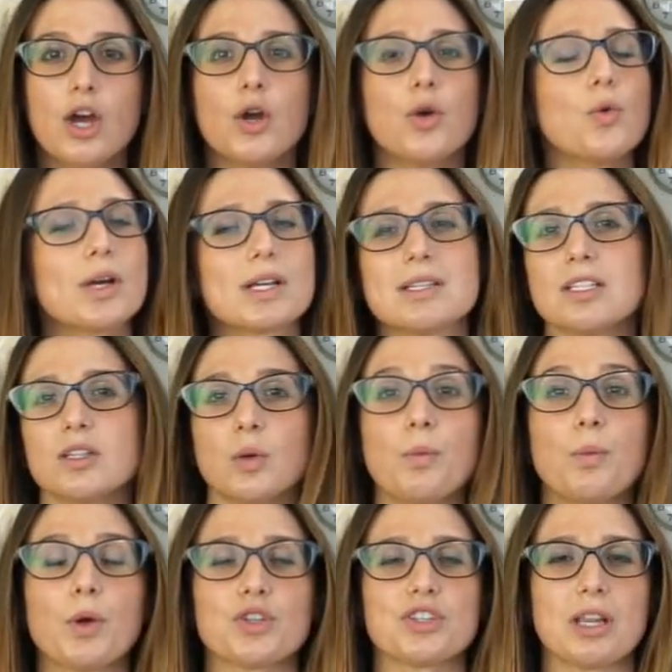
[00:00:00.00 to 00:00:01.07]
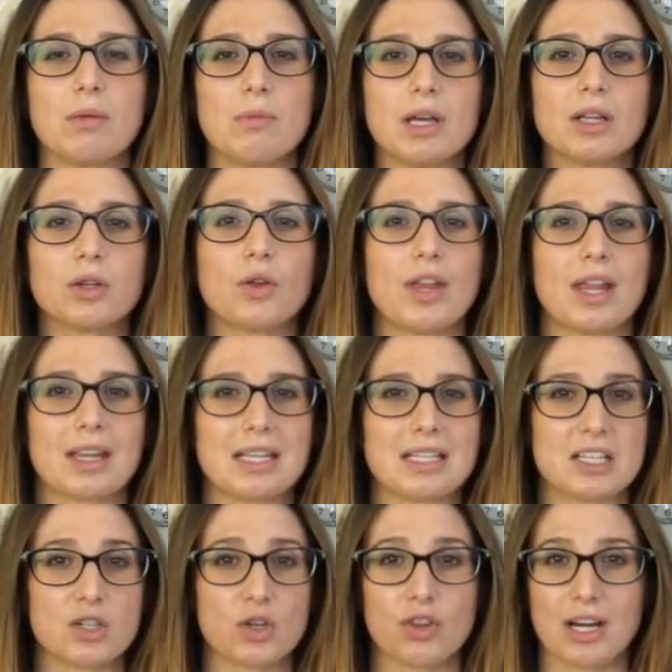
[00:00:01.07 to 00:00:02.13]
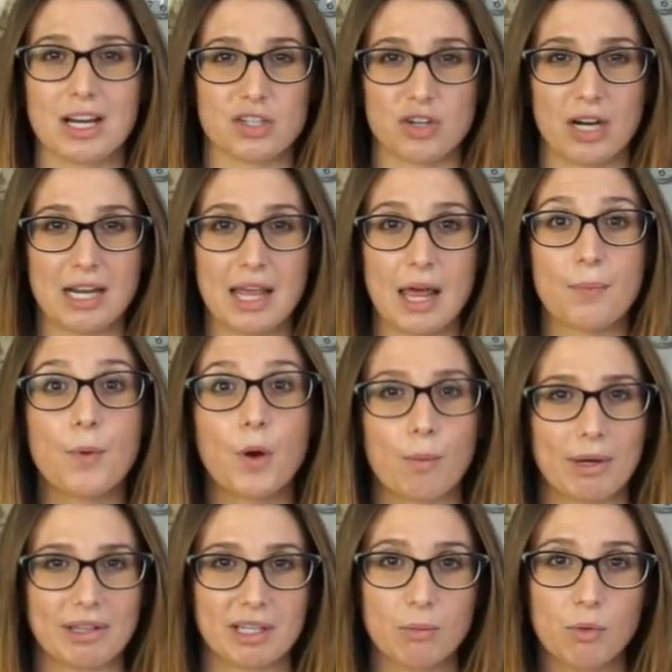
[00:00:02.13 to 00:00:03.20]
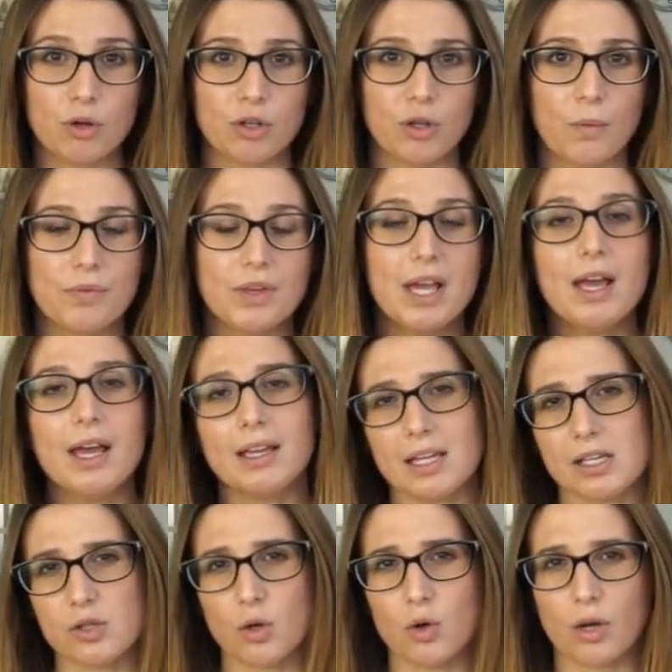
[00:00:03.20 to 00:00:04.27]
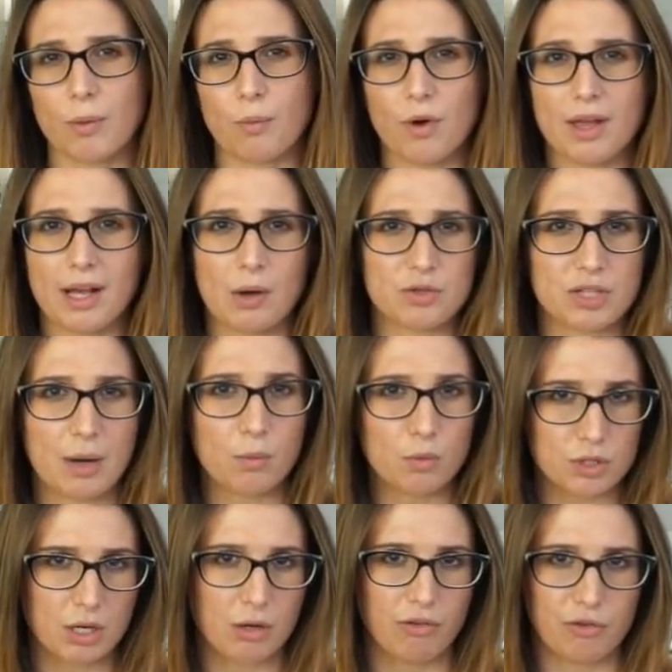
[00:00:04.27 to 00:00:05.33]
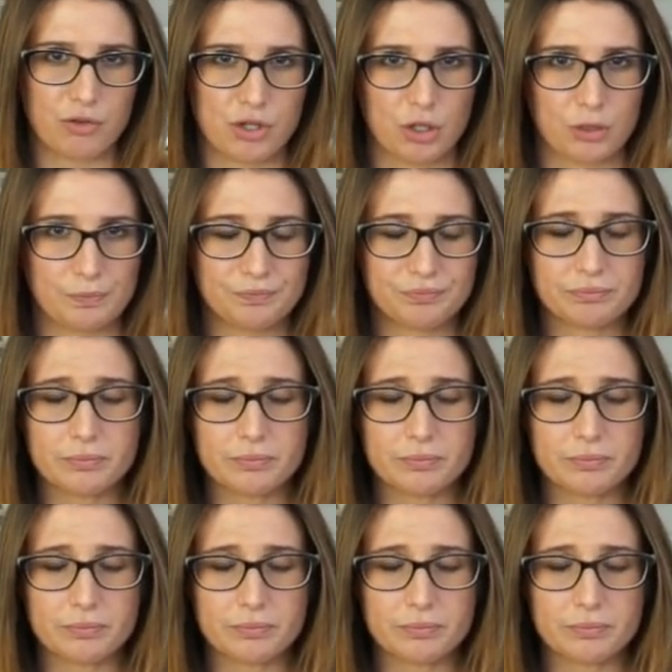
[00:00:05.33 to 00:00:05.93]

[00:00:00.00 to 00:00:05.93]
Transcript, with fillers: no existe un procedimiento de adquisición de nacionalidad por matrimonio y esto es lo que puede causar mucha confusión.